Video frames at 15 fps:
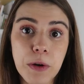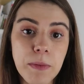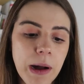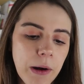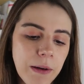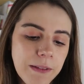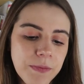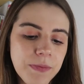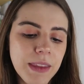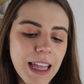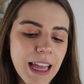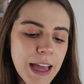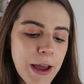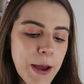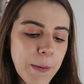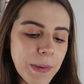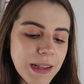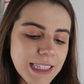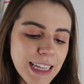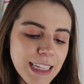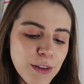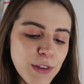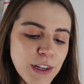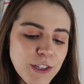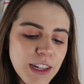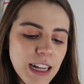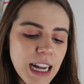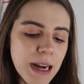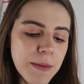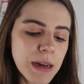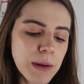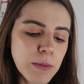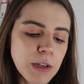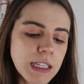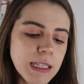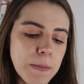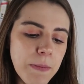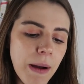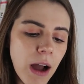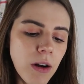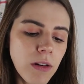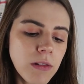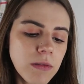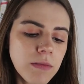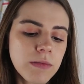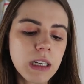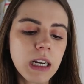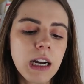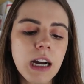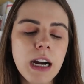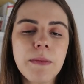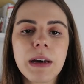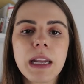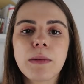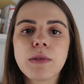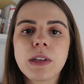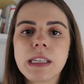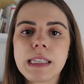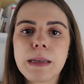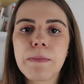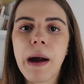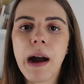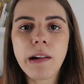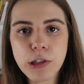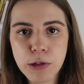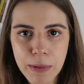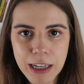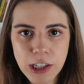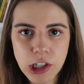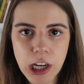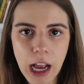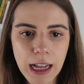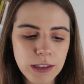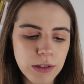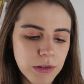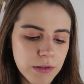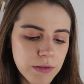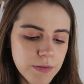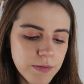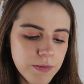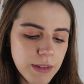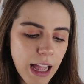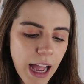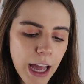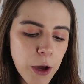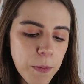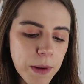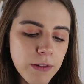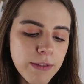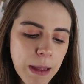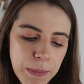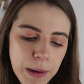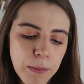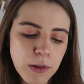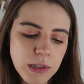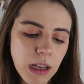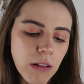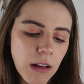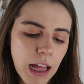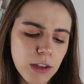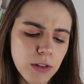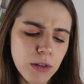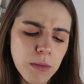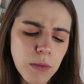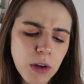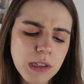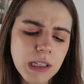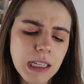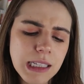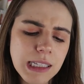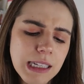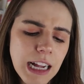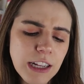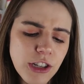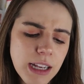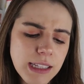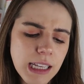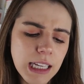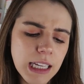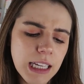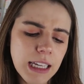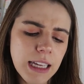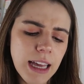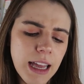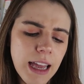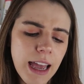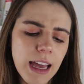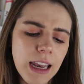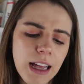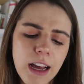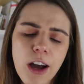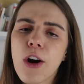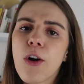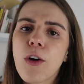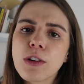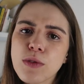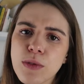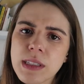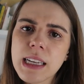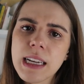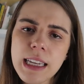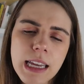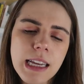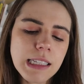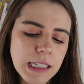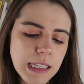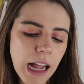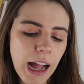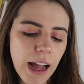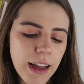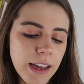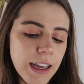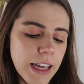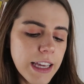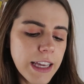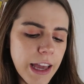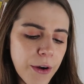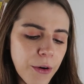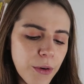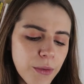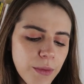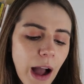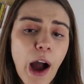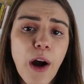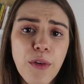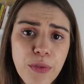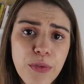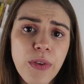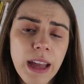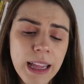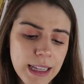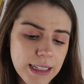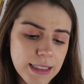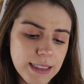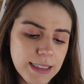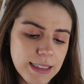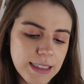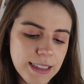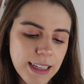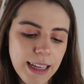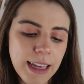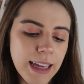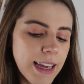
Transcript: Normal. Passei na frente da Câmara Municipal, Câmara Municipal de Machado. Aí eu perguntei para a moça ao lado: "Moça, que cidade é essa aqui?" Ela: "Onde você queria estar?" E eu: "Alfenas."